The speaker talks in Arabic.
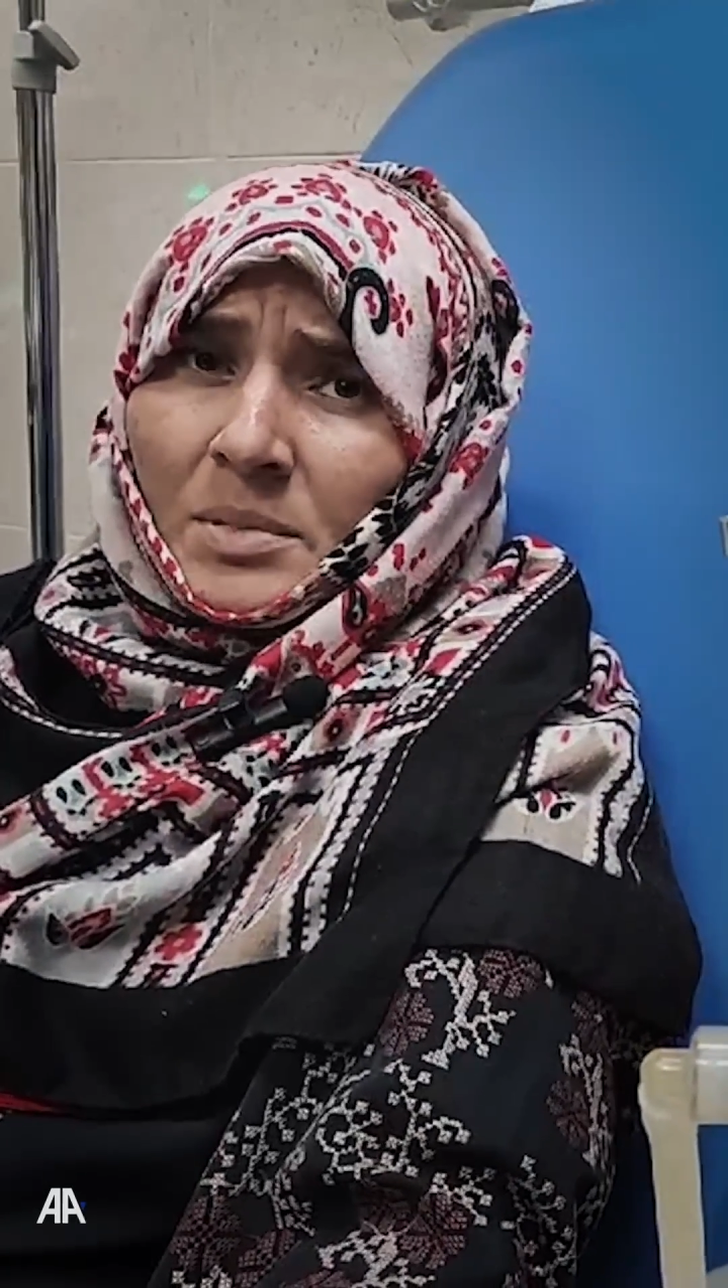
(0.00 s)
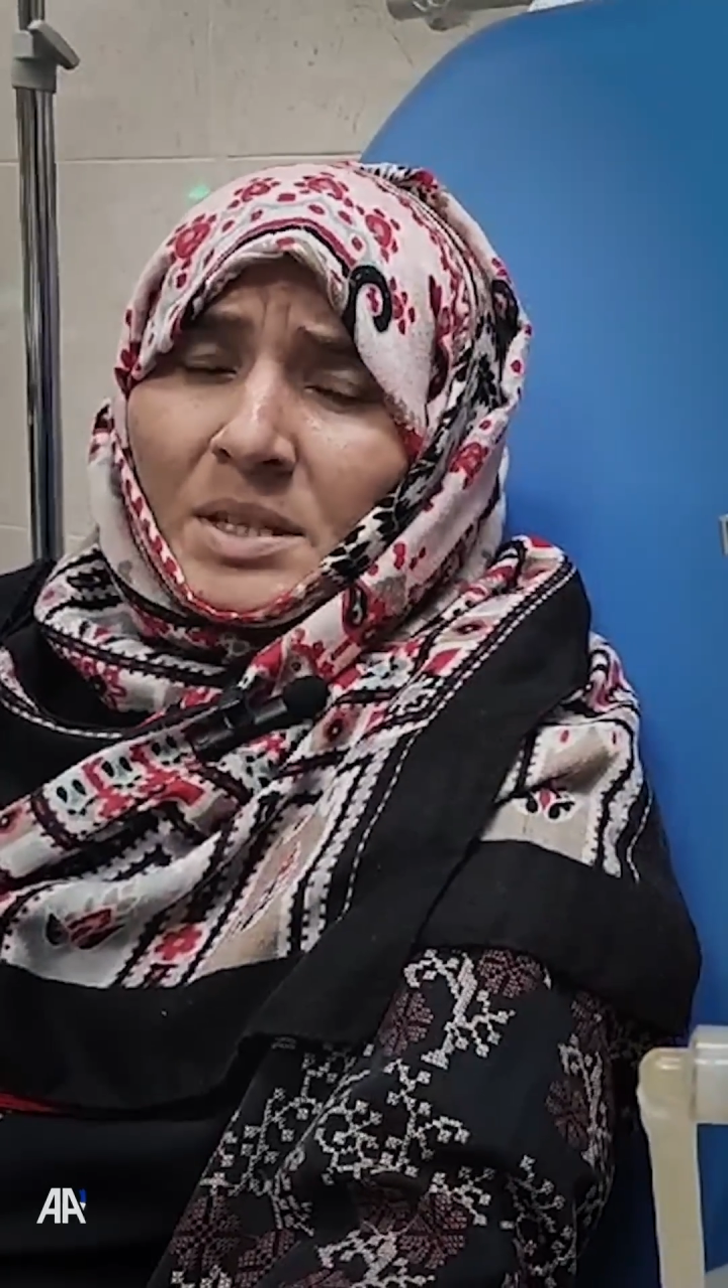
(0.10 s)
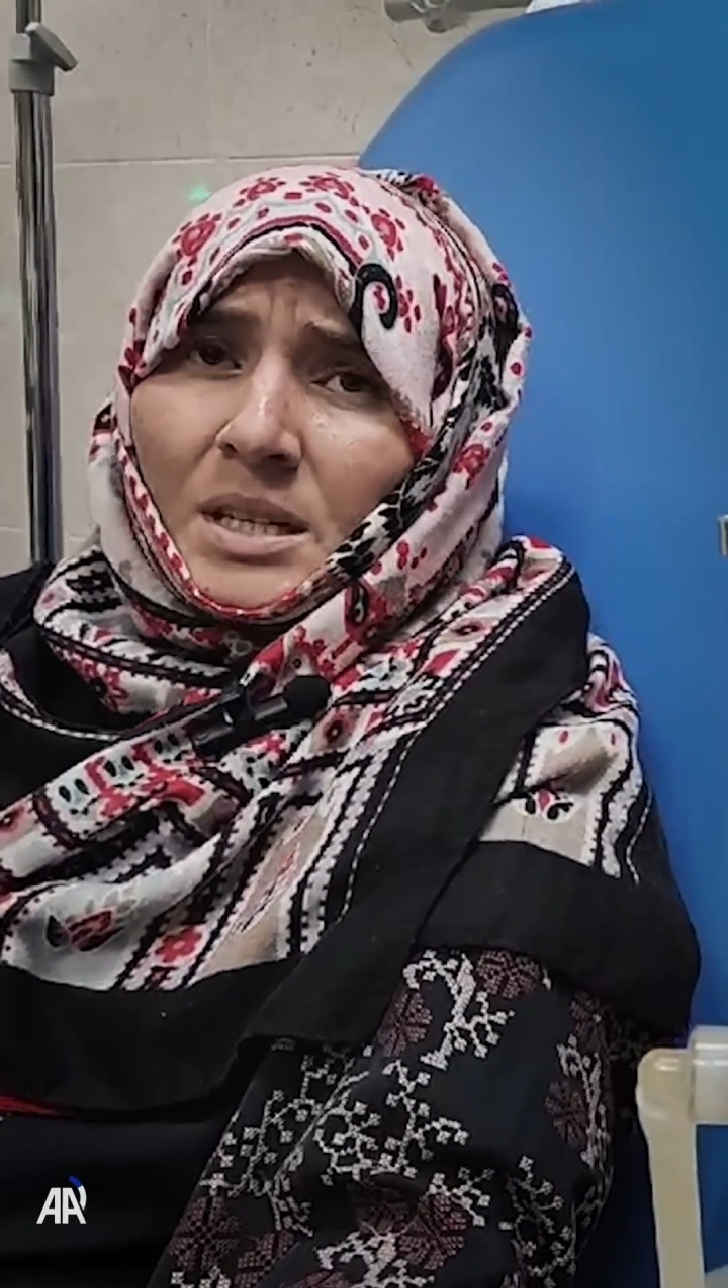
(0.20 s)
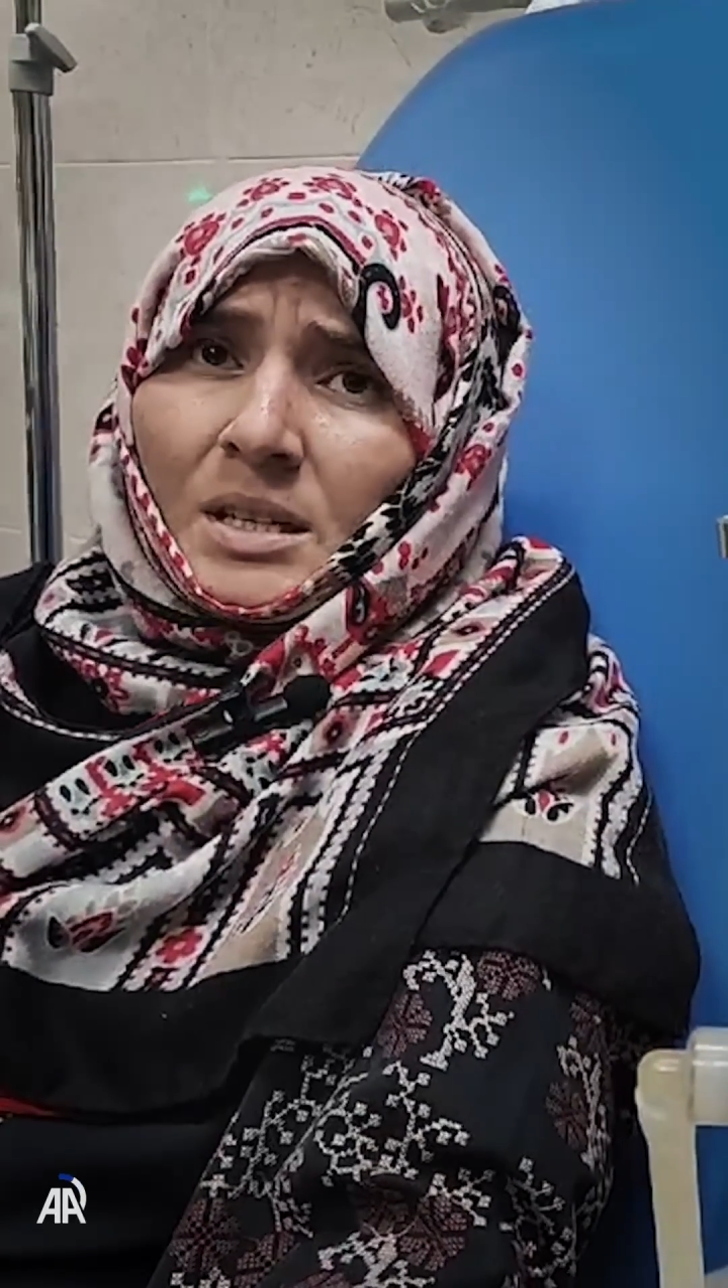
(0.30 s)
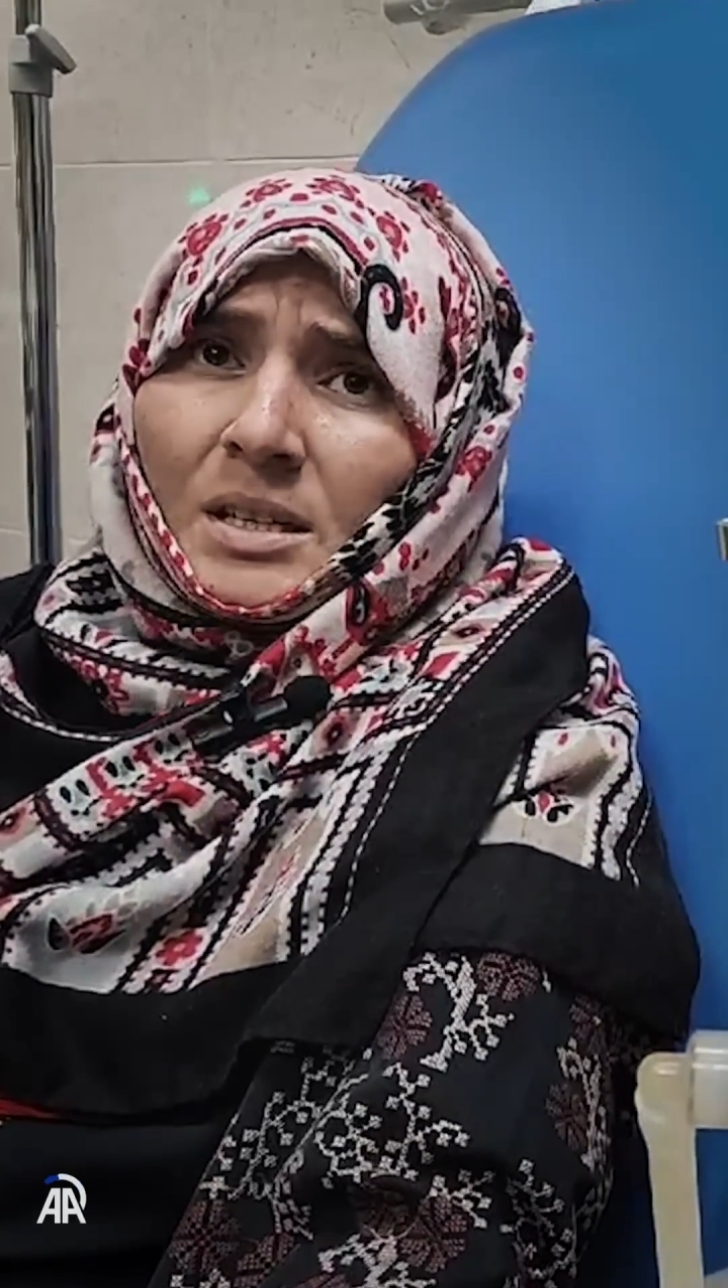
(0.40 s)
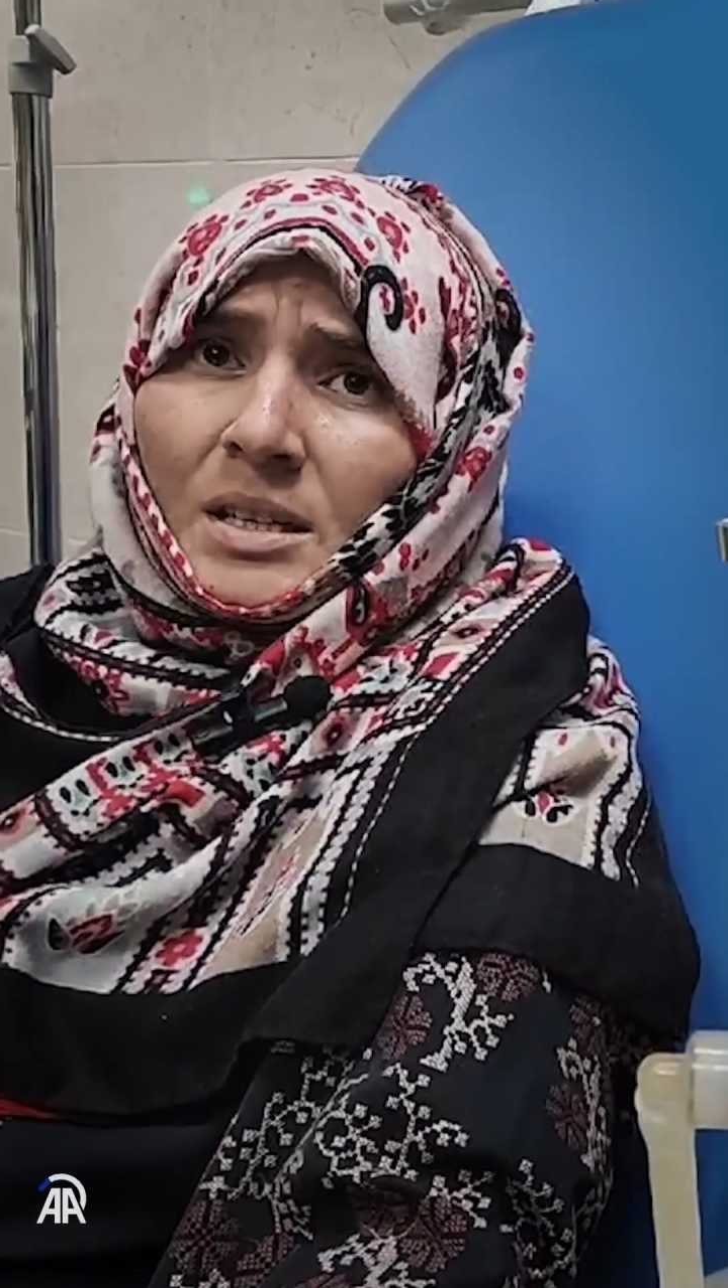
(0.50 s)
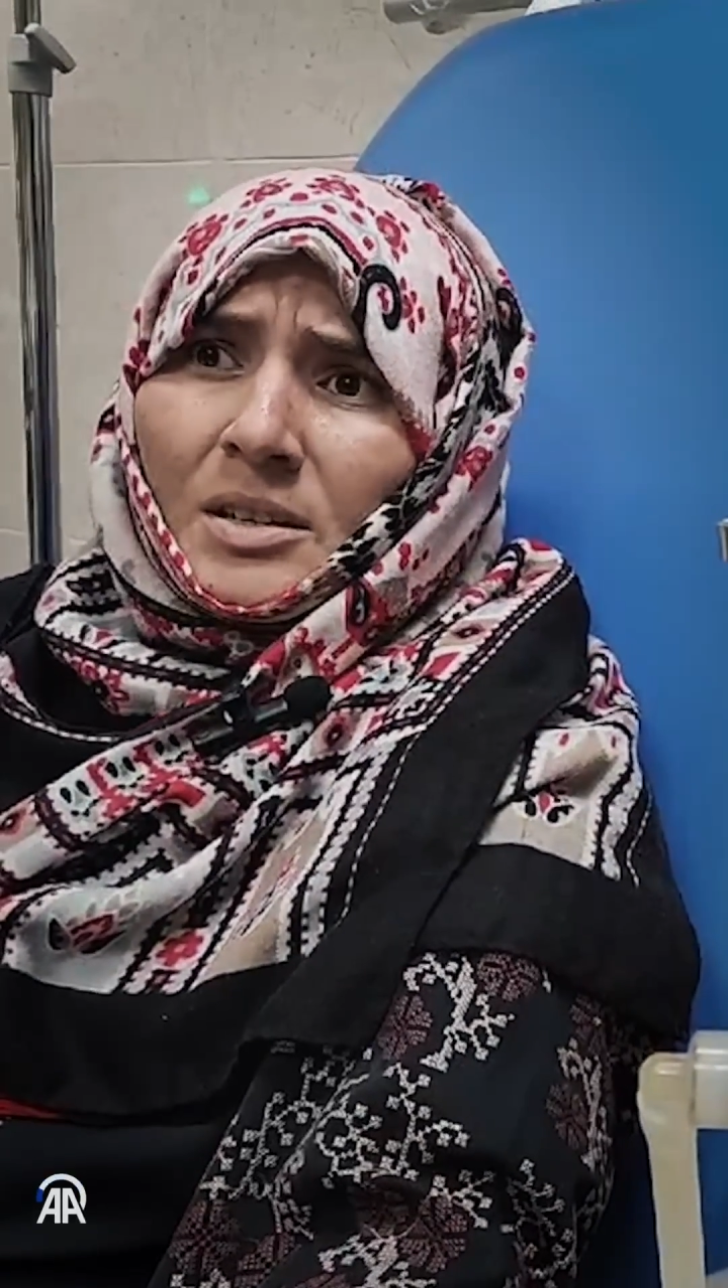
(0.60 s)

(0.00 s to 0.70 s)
بصير